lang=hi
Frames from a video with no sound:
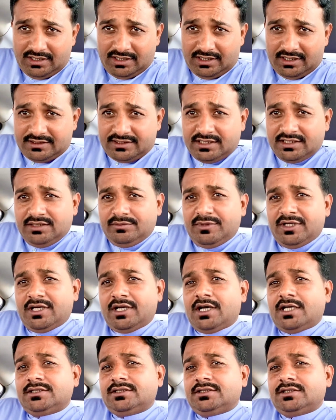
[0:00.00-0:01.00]
अच्छा जी मैं
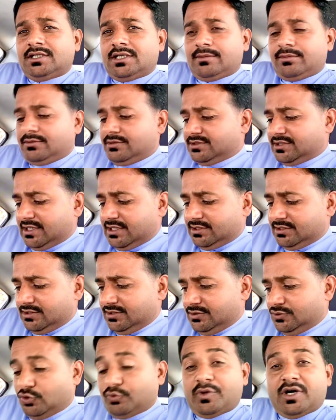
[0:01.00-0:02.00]
आज आपके साथ
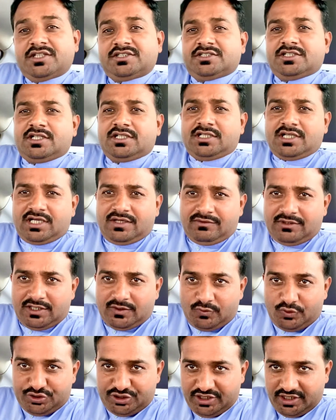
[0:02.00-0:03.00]
जो बात शेयर करने वाला
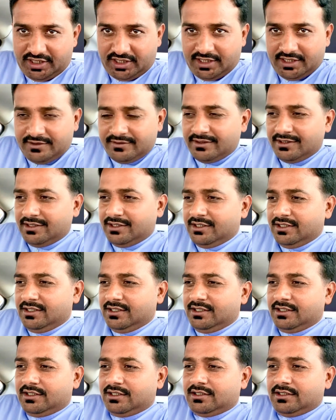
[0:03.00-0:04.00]
हूं वो ये है
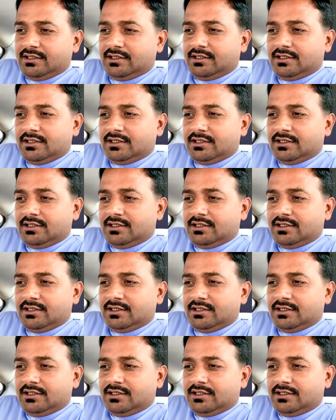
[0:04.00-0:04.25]
कि